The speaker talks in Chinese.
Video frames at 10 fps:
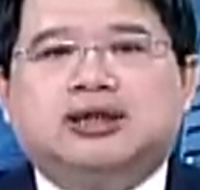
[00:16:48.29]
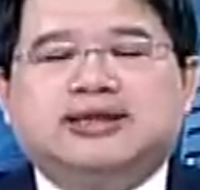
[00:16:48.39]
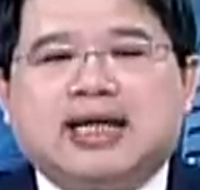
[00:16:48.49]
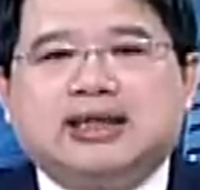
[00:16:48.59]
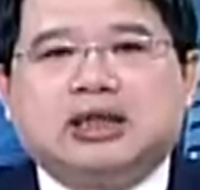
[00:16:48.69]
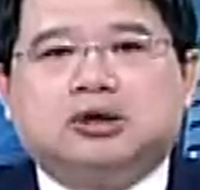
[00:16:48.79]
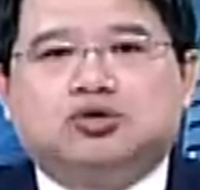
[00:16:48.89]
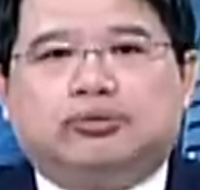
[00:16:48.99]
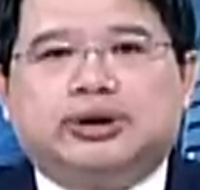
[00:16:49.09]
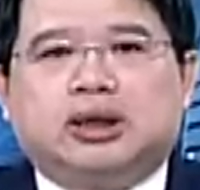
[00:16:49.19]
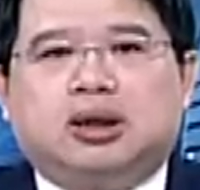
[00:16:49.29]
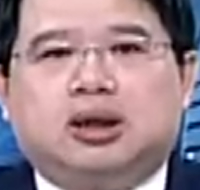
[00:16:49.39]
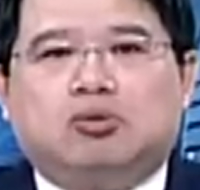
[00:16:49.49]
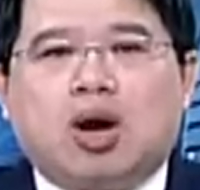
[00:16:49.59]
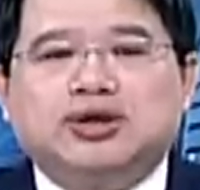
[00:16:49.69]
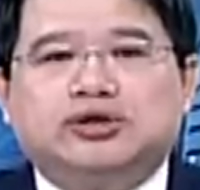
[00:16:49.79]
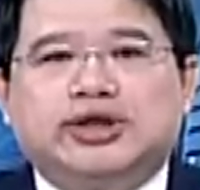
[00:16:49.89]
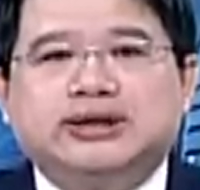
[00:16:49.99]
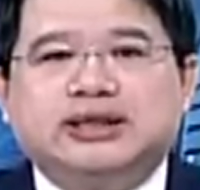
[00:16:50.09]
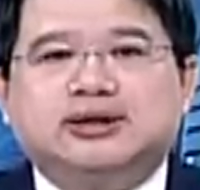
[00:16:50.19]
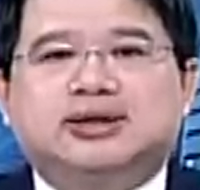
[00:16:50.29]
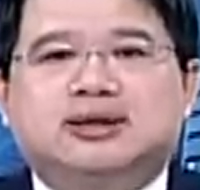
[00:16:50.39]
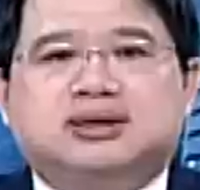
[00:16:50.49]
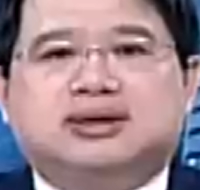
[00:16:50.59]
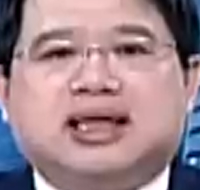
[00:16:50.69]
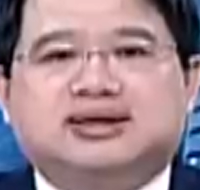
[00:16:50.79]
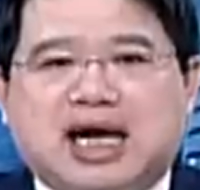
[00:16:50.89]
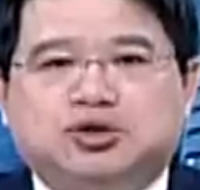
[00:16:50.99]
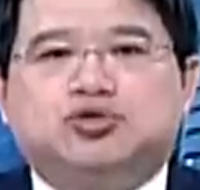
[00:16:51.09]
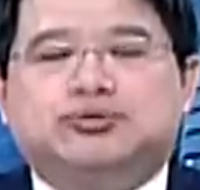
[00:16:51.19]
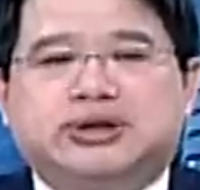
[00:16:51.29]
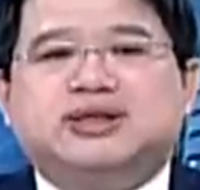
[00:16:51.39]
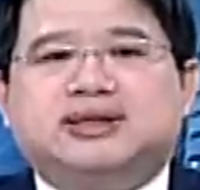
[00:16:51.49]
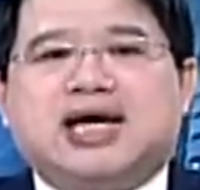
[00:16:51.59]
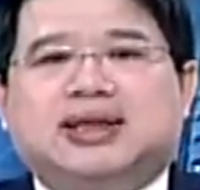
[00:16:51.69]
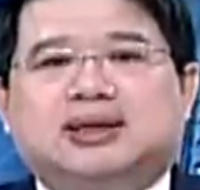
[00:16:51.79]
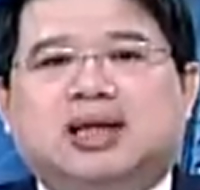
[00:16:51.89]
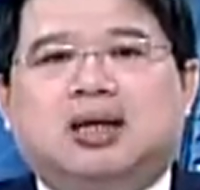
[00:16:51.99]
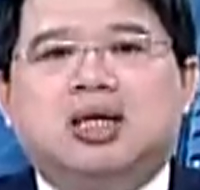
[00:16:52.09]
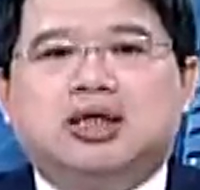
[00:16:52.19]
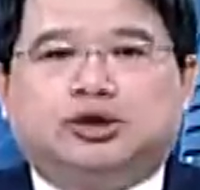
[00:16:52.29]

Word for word: 在一个所谓的呃完全竞争市场产出之下的哈，